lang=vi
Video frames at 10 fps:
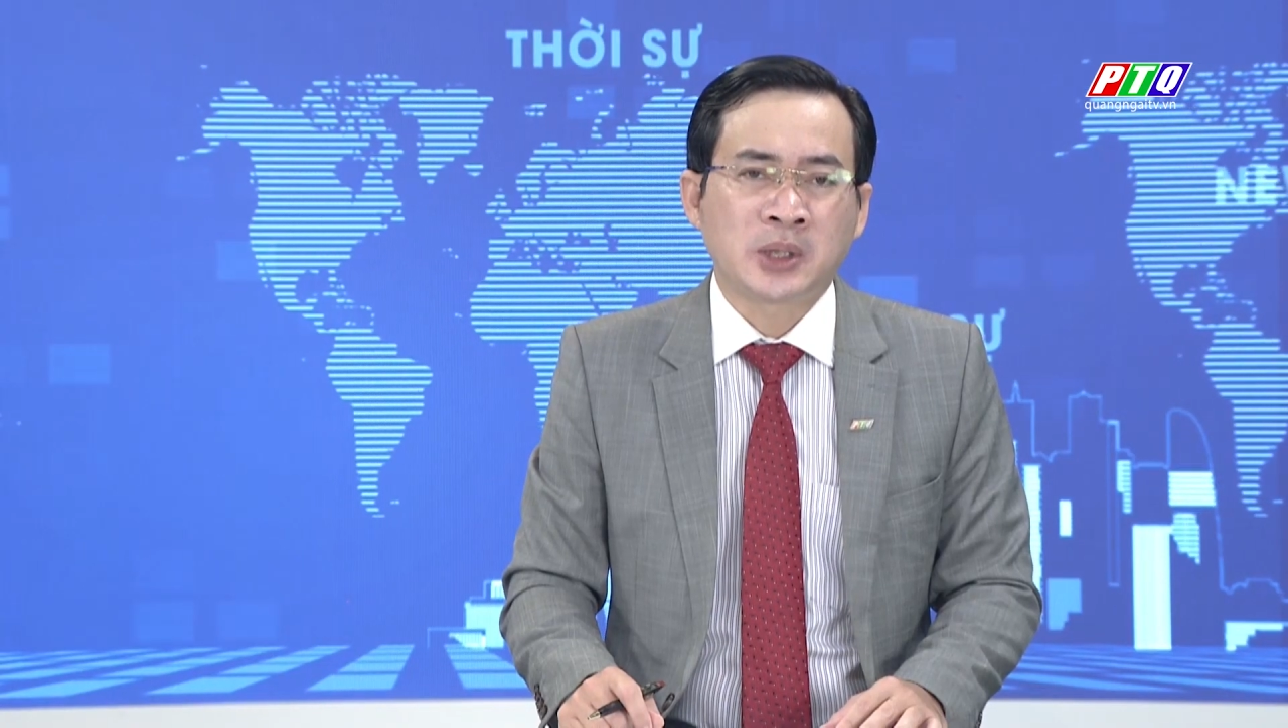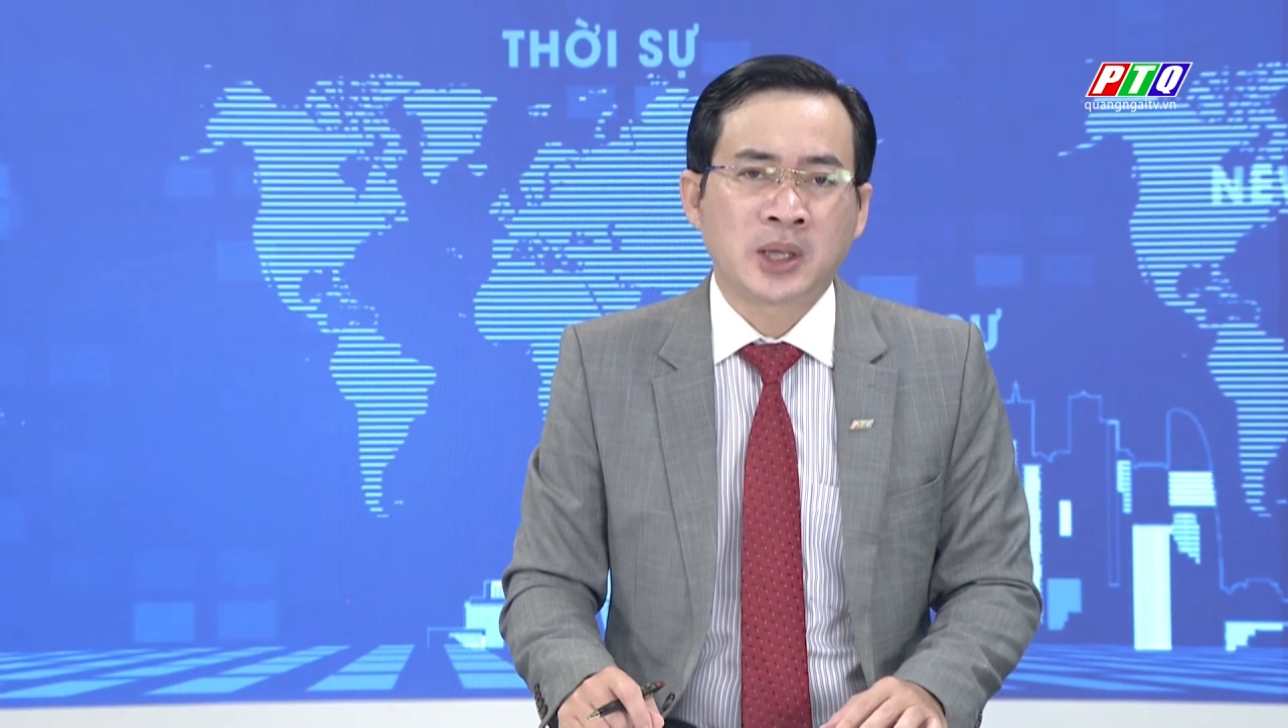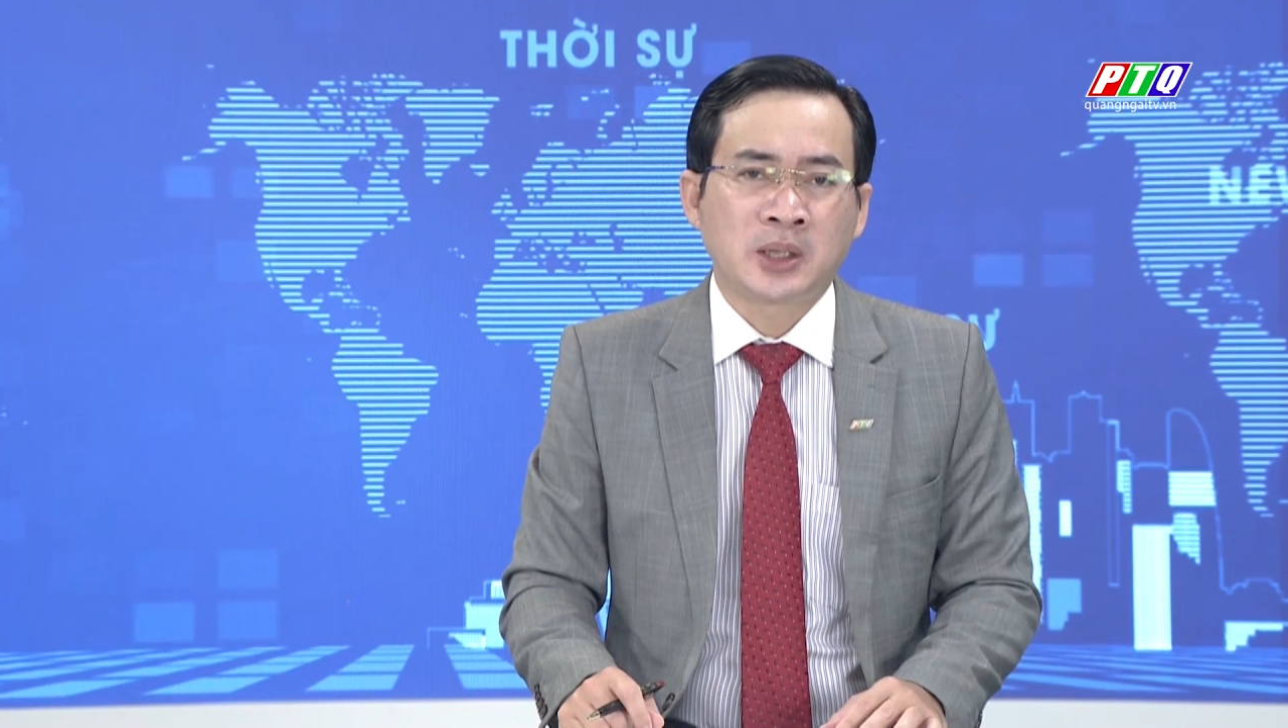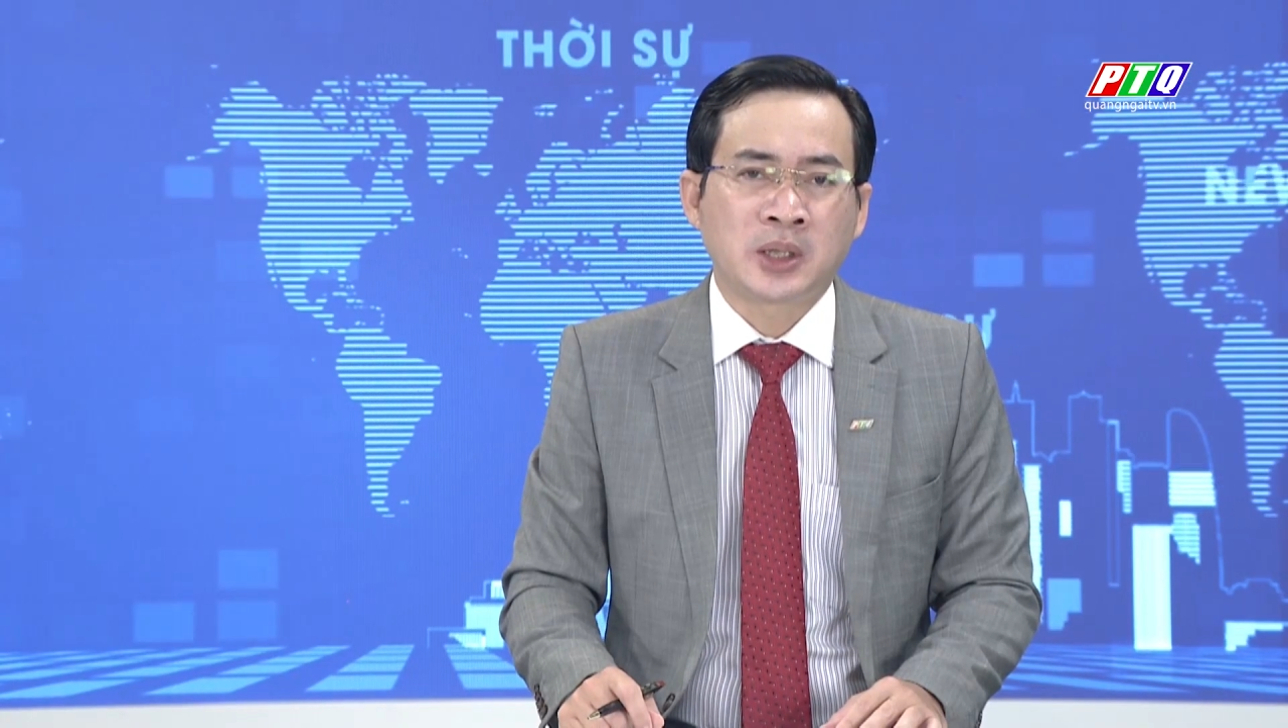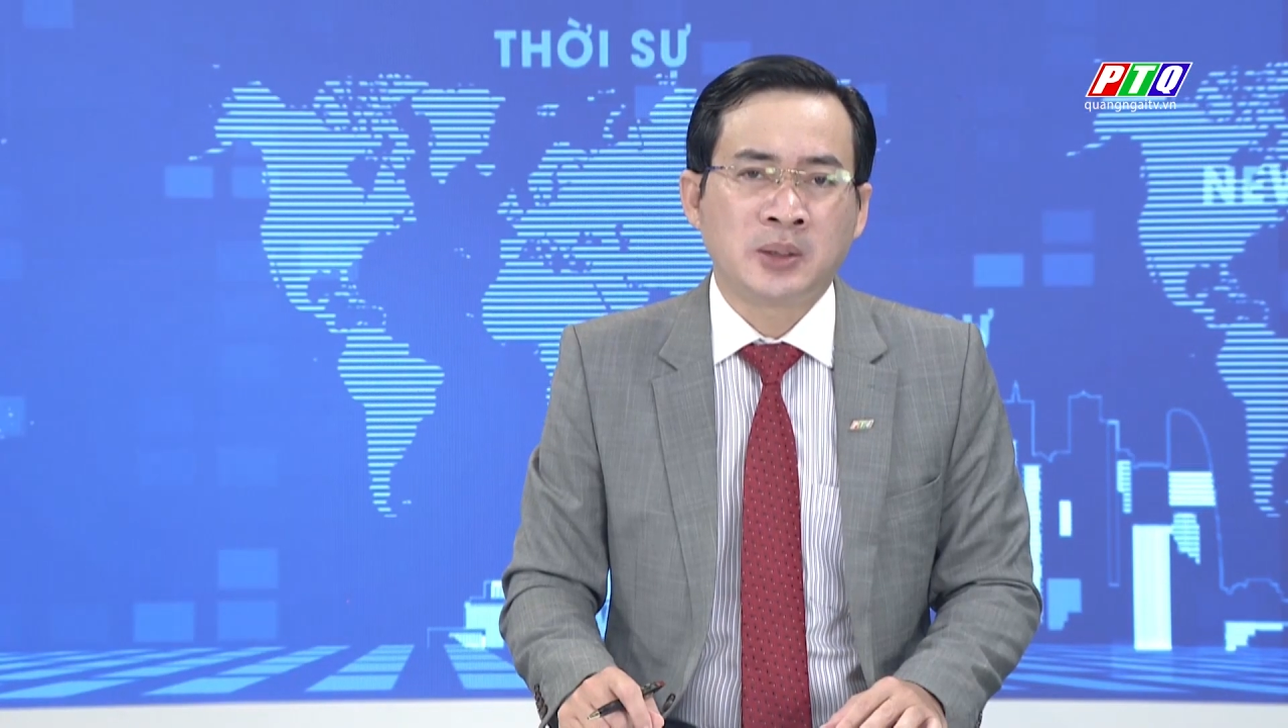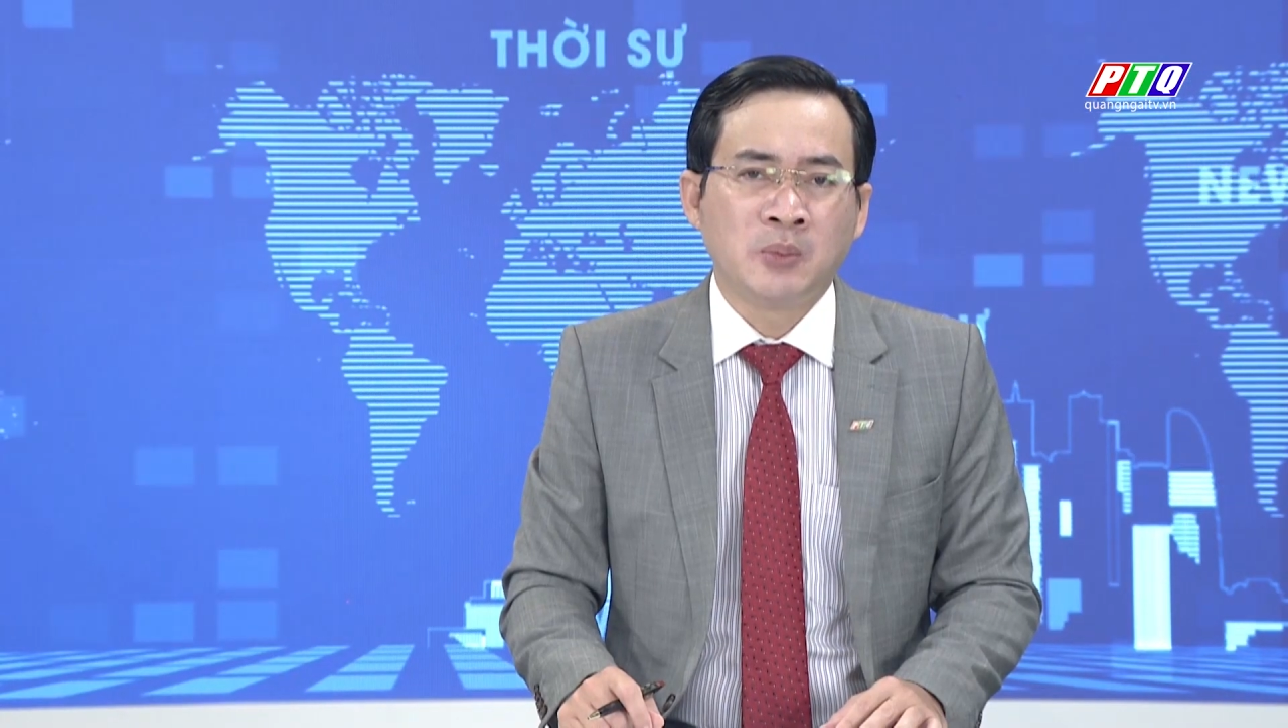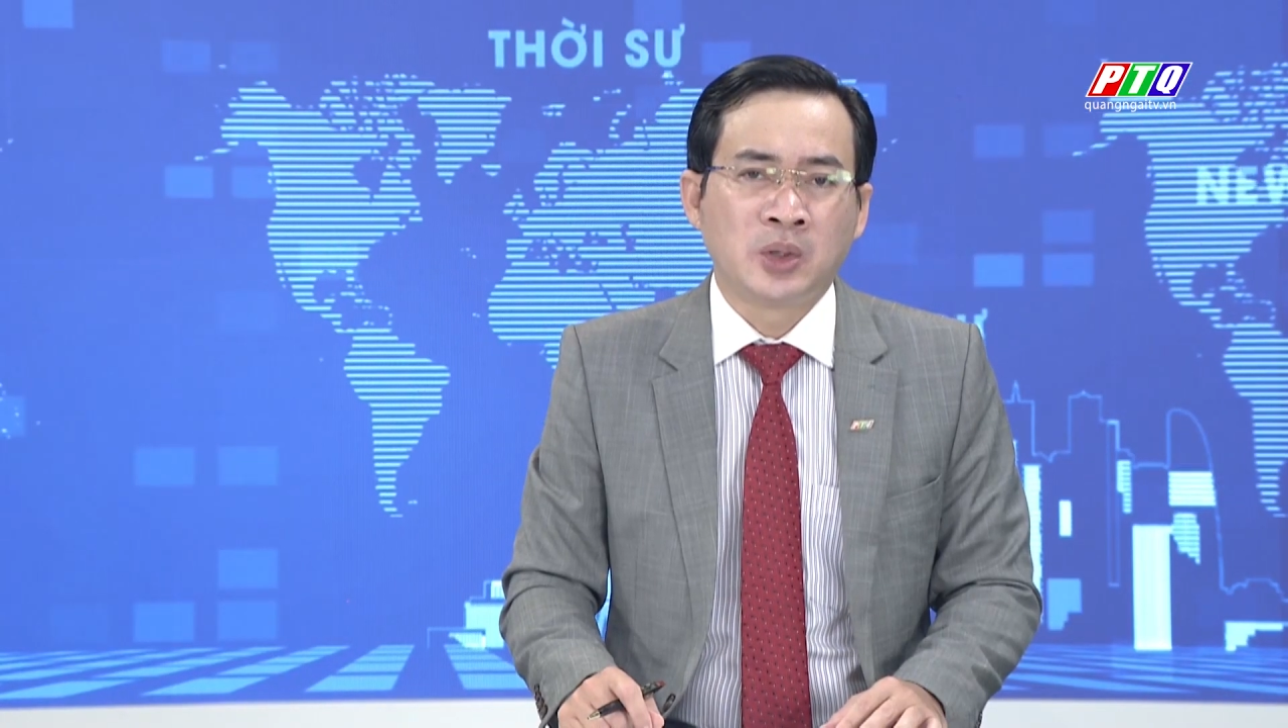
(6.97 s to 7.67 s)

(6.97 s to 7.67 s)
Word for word: nhân dân tỉnh